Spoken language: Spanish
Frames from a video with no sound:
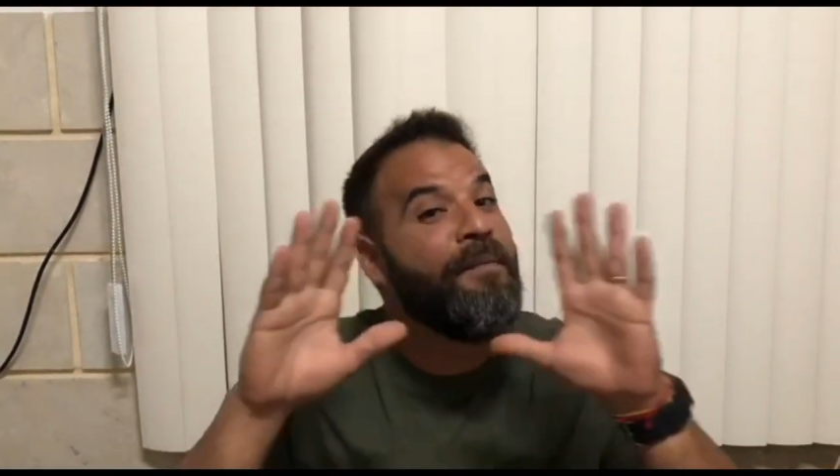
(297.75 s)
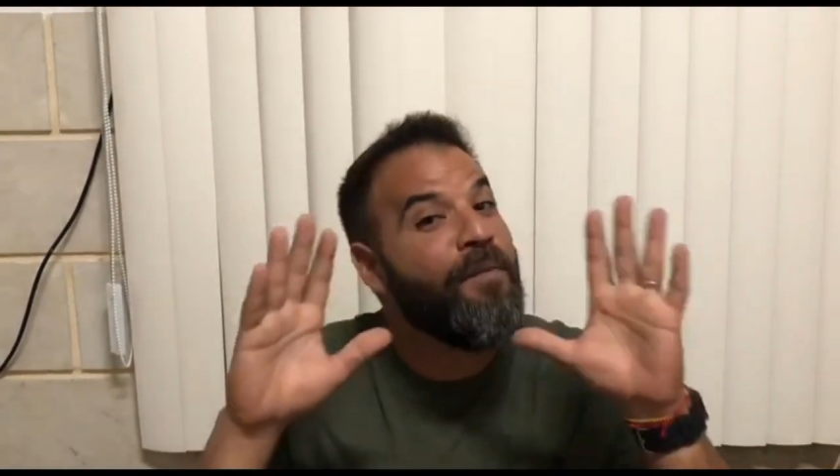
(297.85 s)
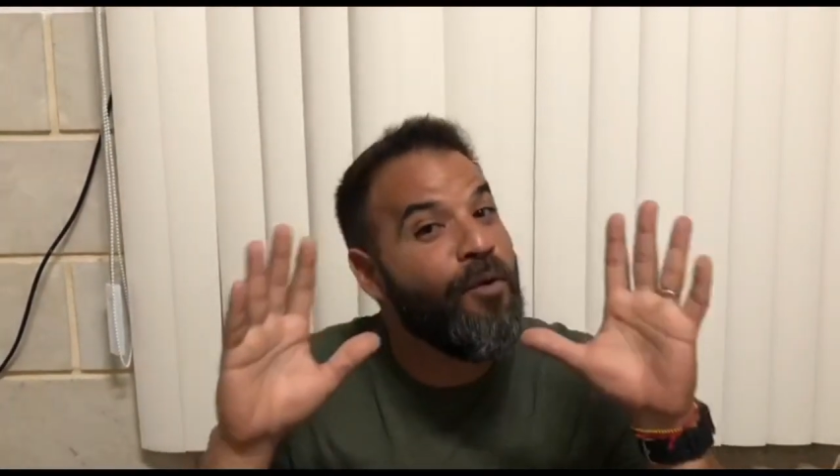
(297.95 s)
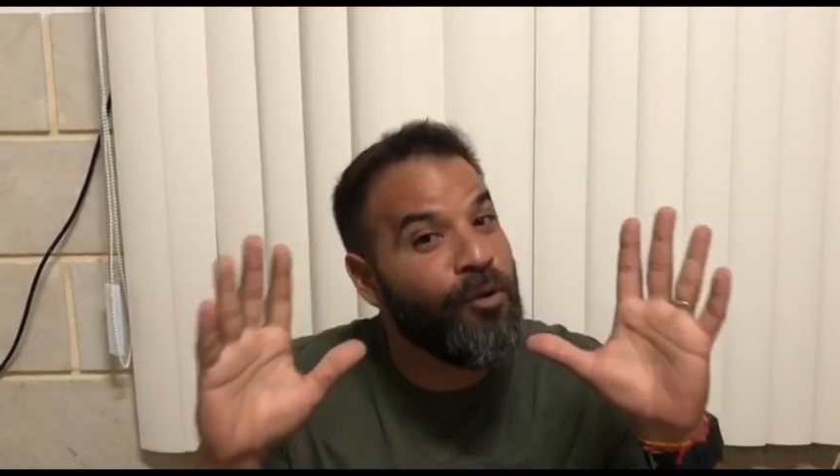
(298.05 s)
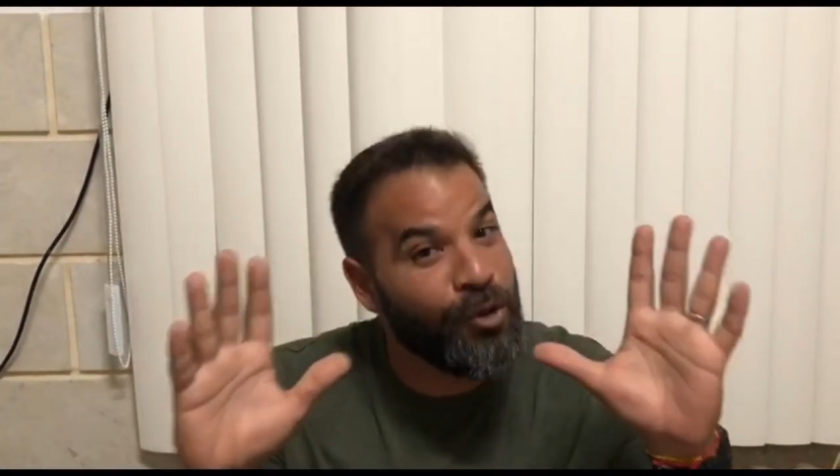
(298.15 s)

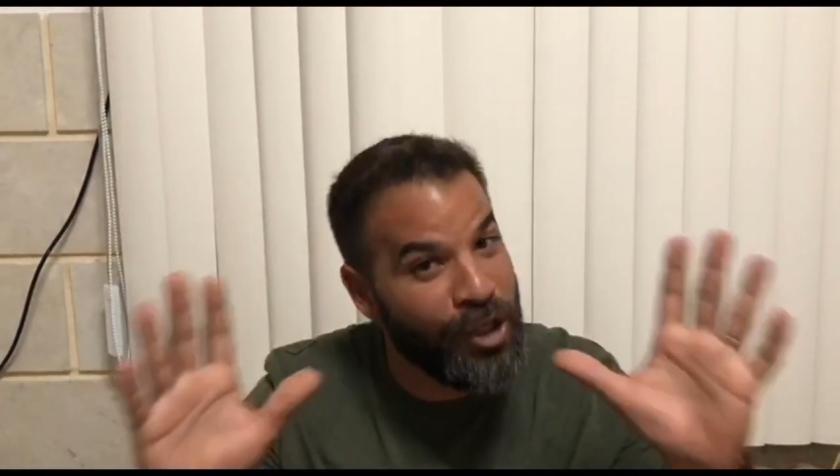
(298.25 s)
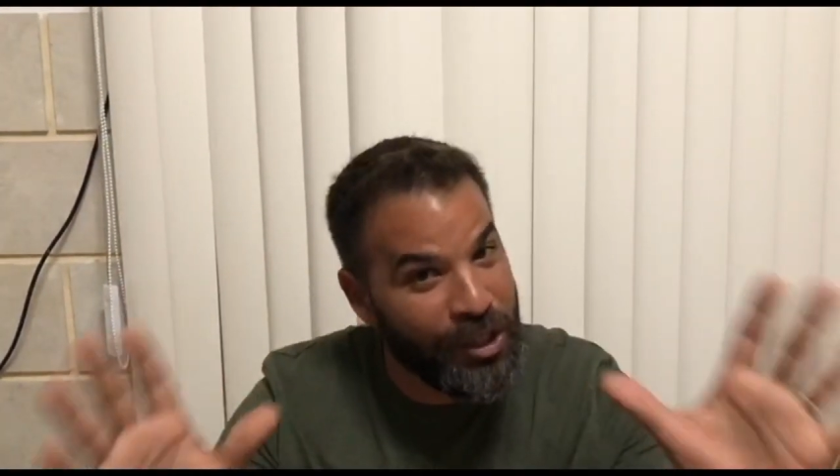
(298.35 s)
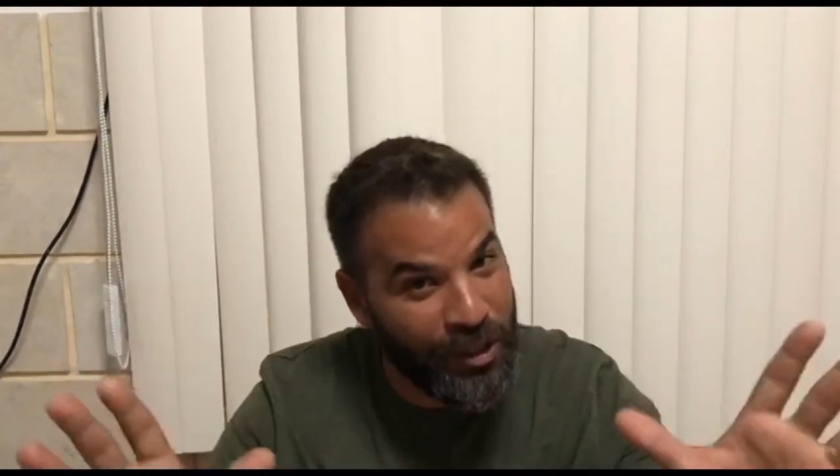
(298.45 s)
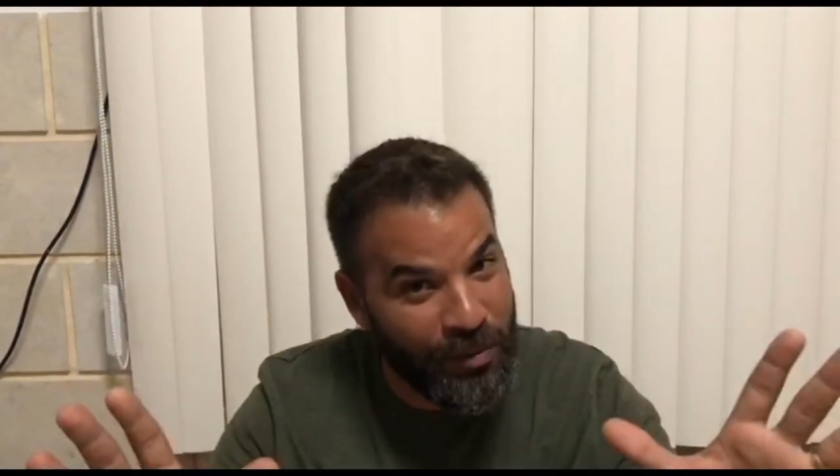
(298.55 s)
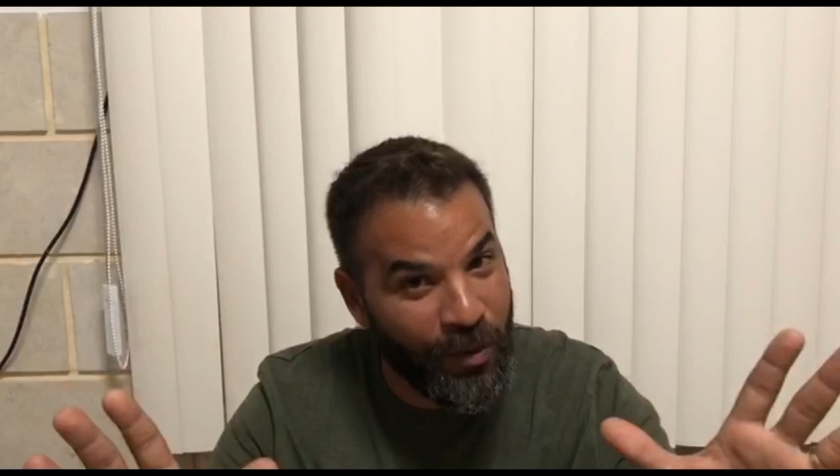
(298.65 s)

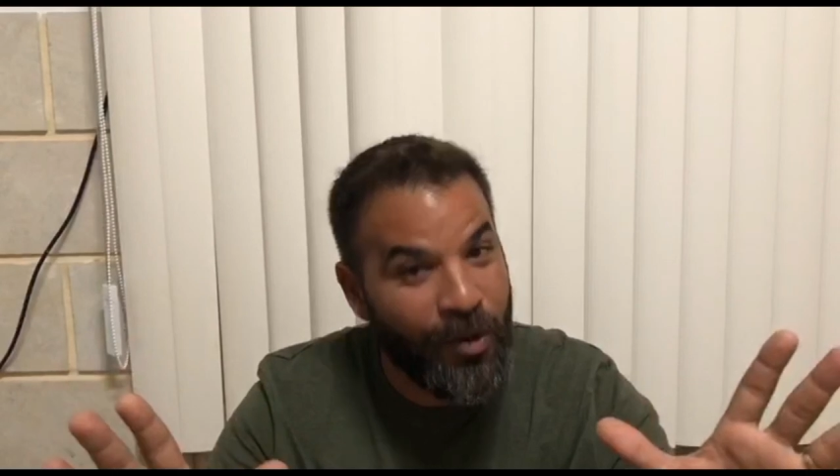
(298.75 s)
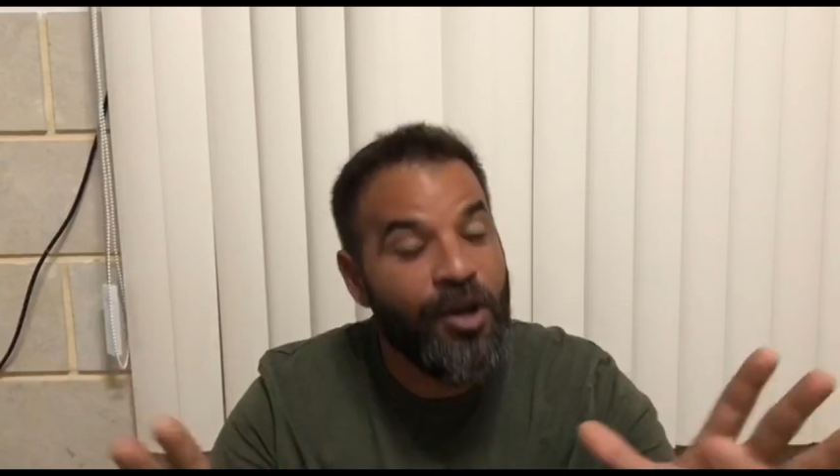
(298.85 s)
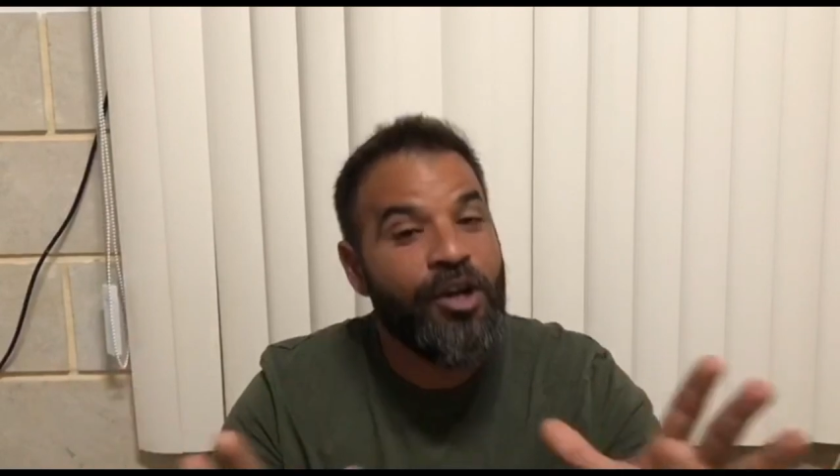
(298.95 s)
muchísimo.